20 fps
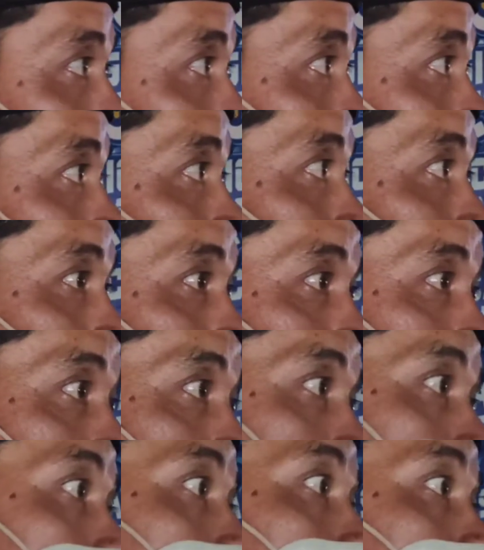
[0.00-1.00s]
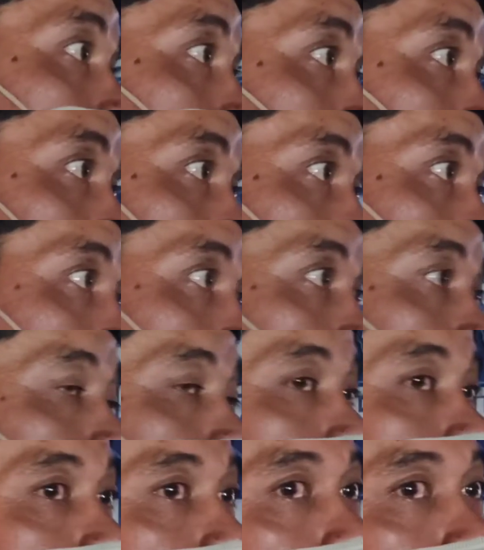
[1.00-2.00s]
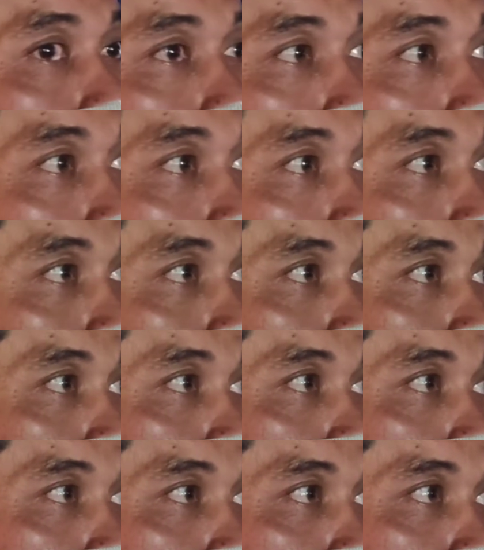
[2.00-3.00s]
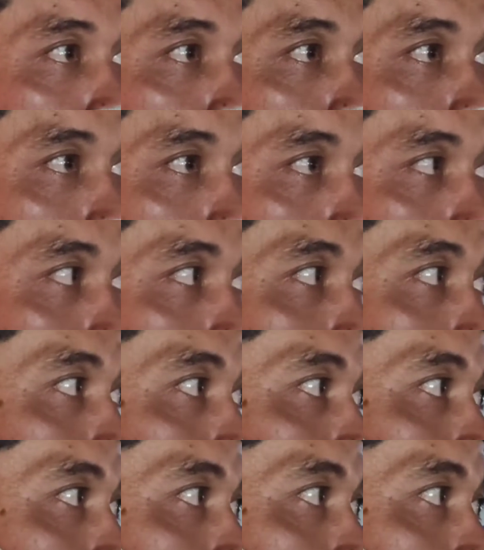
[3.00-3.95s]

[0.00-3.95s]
terutama musik tradisi ya tradisi itu kan memang harus tetap